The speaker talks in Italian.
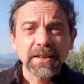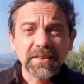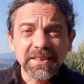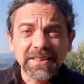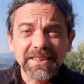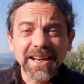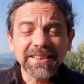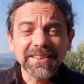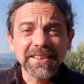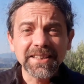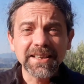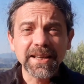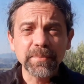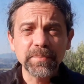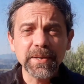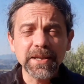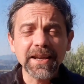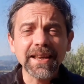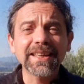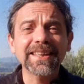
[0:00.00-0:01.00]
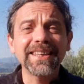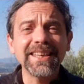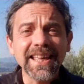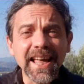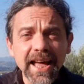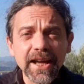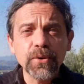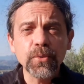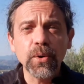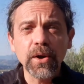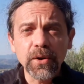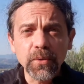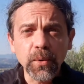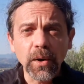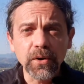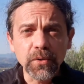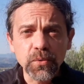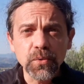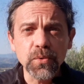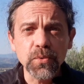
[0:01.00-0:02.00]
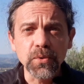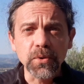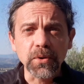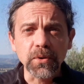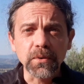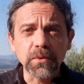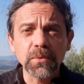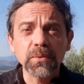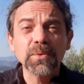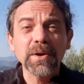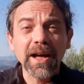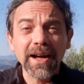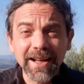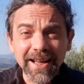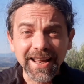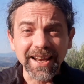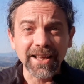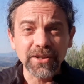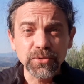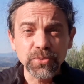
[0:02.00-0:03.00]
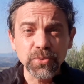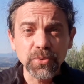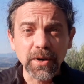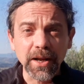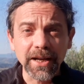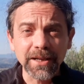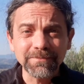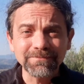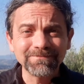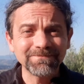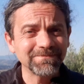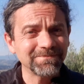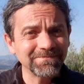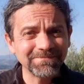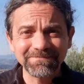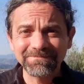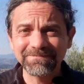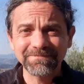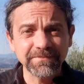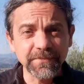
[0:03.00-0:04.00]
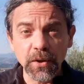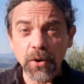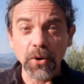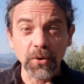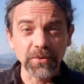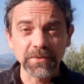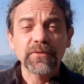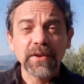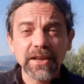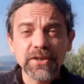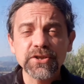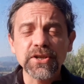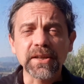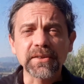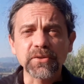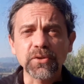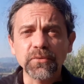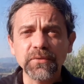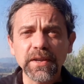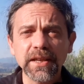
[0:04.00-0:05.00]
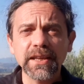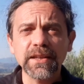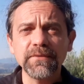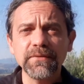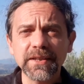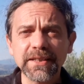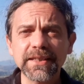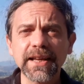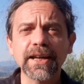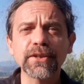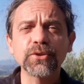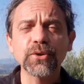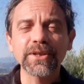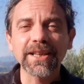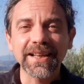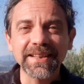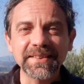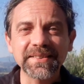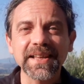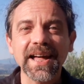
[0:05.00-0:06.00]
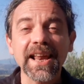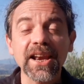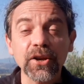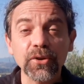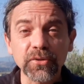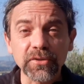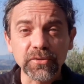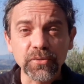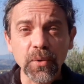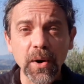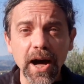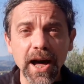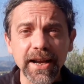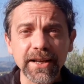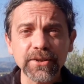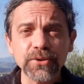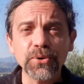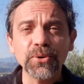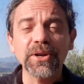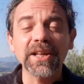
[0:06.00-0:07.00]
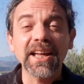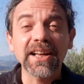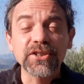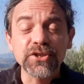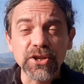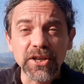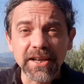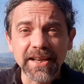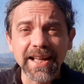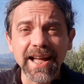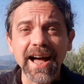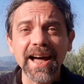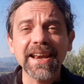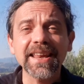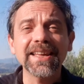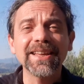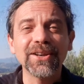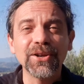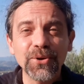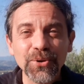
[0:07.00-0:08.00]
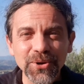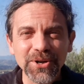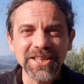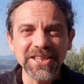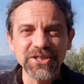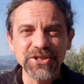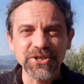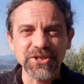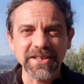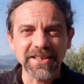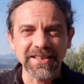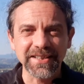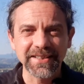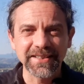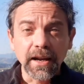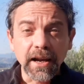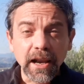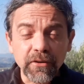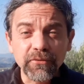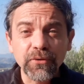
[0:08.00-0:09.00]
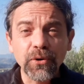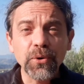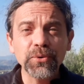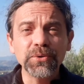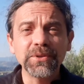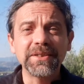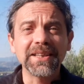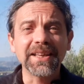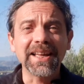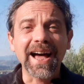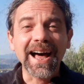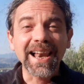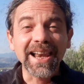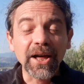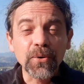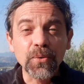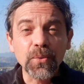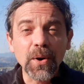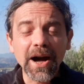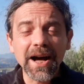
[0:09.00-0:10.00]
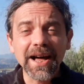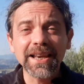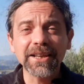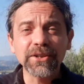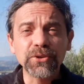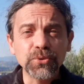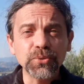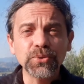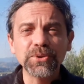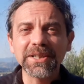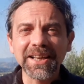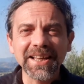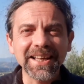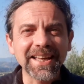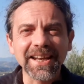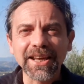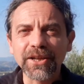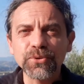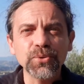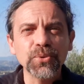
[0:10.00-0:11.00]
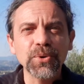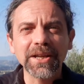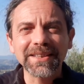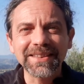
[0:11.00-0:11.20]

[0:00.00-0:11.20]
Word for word: Si tratta di capire chi è quel qualcuno, una creatura? Mm, no, Francesco viene invitato ad alzare lo sguardo e a cercare l'origine, la fonte alla quale tutte le creature